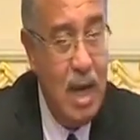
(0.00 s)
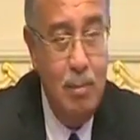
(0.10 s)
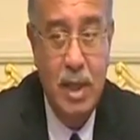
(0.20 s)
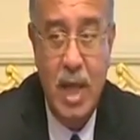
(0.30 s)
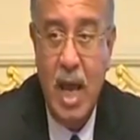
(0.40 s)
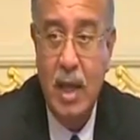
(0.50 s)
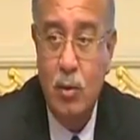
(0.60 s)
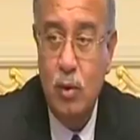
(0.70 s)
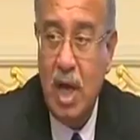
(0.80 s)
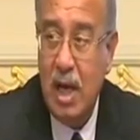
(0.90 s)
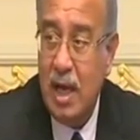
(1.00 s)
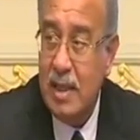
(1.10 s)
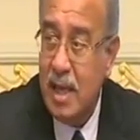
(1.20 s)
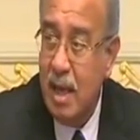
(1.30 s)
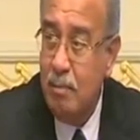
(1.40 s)
العامه ده هيكون على
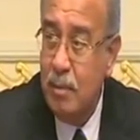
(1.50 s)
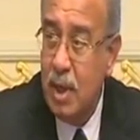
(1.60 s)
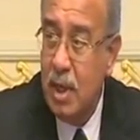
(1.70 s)
حساب